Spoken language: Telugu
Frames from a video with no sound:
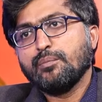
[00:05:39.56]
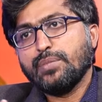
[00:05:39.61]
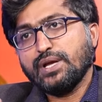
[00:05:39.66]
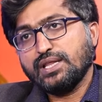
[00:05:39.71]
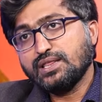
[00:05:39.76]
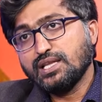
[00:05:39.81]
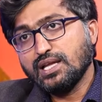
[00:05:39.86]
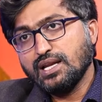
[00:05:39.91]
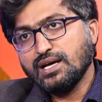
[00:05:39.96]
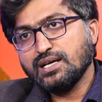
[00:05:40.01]

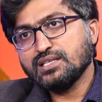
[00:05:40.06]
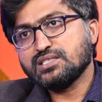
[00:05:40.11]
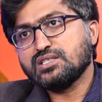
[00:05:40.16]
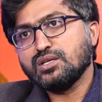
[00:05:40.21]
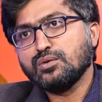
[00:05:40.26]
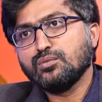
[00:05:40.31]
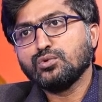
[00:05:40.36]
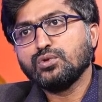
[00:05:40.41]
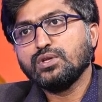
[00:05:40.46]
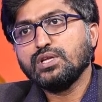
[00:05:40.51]
పెద్దల
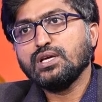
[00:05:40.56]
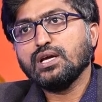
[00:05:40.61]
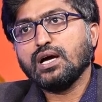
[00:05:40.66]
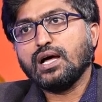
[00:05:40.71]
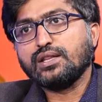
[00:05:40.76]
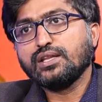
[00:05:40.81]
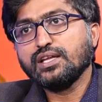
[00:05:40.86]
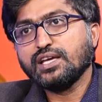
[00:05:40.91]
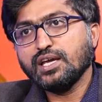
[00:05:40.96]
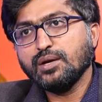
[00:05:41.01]
హస్తం ఉంది
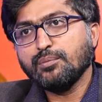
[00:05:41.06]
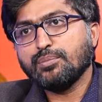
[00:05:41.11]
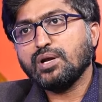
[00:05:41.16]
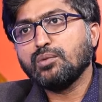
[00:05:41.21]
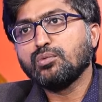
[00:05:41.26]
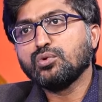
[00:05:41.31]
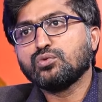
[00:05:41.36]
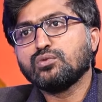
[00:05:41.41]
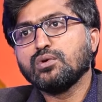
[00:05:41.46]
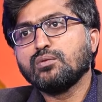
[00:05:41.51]
అందుకే
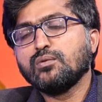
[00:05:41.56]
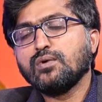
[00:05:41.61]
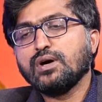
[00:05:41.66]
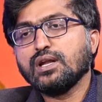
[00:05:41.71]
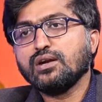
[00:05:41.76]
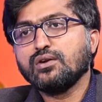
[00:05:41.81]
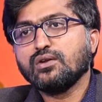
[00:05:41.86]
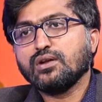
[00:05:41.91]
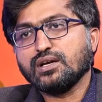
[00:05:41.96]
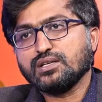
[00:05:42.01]
ప్రభుత్వం
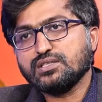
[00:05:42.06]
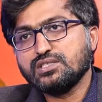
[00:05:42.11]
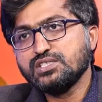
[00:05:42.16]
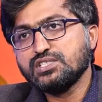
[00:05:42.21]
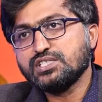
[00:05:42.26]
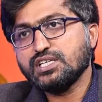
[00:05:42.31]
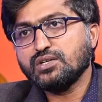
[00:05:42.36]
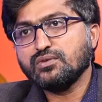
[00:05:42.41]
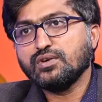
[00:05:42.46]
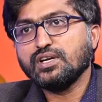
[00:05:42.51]
వాళ్ళను
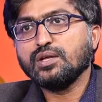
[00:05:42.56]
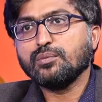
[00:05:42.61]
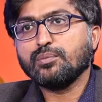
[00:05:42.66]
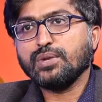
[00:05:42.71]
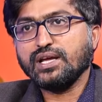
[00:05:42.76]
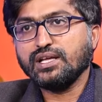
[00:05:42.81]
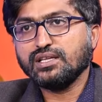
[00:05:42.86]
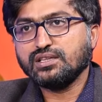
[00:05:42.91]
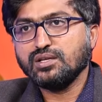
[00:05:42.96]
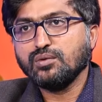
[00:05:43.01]
రక్షించేటువంటి
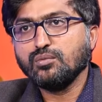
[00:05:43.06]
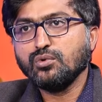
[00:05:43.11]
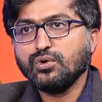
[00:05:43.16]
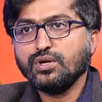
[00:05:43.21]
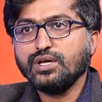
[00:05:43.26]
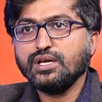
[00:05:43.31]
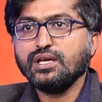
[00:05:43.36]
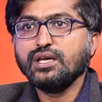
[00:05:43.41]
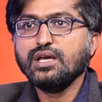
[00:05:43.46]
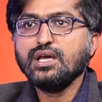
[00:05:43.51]

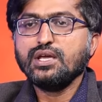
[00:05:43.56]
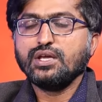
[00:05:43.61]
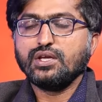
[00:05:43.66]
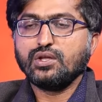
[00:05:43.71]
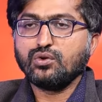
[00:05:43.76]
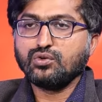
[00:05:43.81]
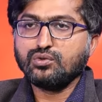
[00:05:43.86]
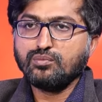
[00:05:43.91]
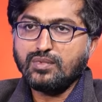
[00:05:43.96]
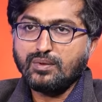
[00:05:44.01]
ప్రయత్నంలోనే
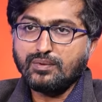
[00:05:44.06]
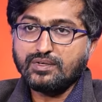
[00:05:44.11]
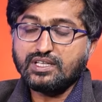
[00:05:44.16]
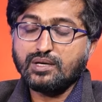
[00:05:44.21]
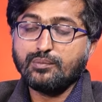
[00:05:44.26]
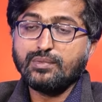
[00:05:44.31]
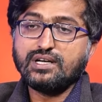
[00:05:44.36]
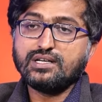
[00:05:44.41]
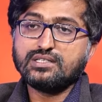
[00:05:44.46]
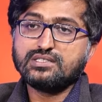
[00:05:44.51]
ఈరోజు
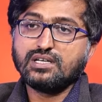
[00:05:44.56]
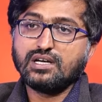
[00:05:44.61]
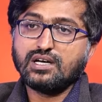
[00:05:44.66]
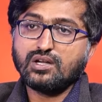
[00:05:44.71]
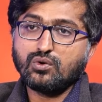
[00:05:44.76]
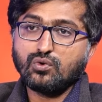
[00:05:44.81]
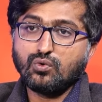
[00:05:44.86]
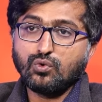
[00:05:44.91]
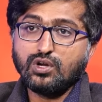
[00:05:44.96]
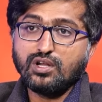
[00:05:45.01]
మమతా బెనర్జీ
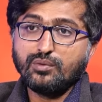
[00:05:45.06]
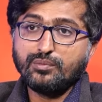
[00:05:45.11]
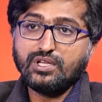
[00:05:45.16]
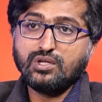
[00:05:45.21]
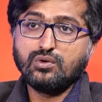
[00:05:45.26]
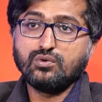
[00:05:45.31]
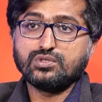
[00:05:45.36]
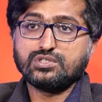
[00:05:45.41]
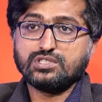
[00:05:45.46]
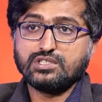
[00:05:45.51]
గారు రోడ్ల
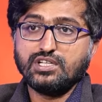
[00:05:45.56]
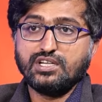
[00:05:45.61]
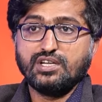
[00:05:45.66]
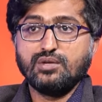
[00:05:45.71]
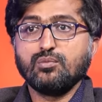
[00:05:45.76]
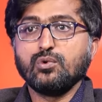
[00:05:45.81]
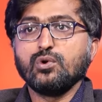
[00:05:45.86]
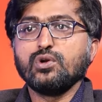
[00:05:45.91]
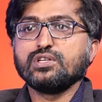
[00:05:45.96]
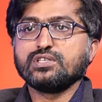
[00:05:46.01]
మీదకి వచ్చి దీన్ని
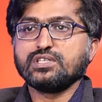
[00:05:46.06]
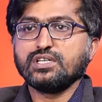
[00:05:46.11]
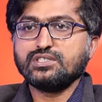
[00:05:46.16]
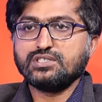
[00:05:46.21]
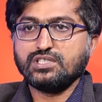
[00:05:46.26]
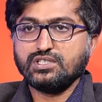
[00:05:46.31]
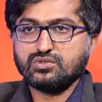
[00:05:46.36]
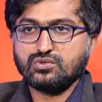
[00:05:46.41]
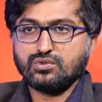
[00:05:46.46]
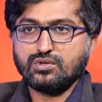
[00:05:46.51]
పొలిటిసైజ్
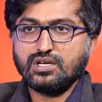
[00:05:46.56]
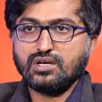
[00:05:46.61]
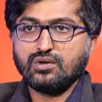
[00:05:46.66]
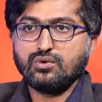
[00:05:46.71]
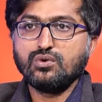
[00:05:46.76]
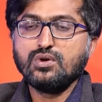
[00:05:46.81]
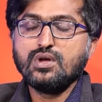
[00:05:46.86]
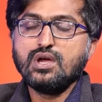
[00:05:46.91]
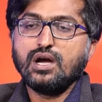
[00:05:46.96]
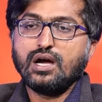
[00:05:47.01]

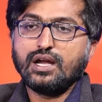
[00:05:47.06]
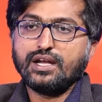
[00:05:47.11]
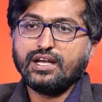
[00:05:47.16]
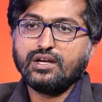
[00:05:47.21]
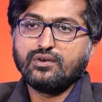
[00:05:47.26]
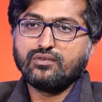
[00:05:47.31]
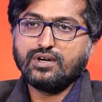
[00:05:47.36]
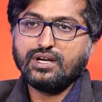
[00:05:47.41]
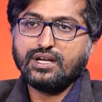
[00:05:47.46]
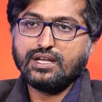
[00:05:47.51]
చేస్తున్నారు
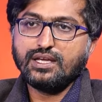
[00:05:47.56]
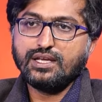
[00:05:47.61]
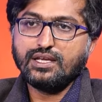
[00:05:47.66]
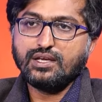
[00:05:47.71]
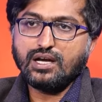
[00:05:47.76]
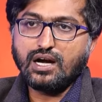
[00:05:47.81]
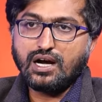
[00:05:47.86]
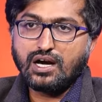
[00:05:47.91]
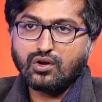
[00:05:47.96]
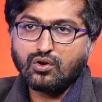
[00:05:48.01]
అనేటువంటి
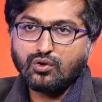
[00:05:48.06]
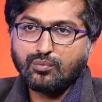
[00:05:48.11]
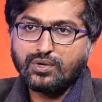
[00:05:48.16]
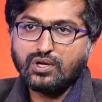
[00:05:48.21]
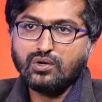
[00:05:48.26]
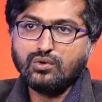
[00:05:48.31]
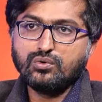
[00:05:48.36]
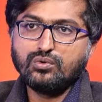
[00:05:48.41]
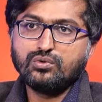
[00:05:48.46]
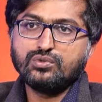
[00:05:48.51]

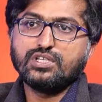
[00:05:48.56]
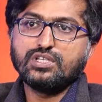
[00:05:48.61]
ఆరోపణలు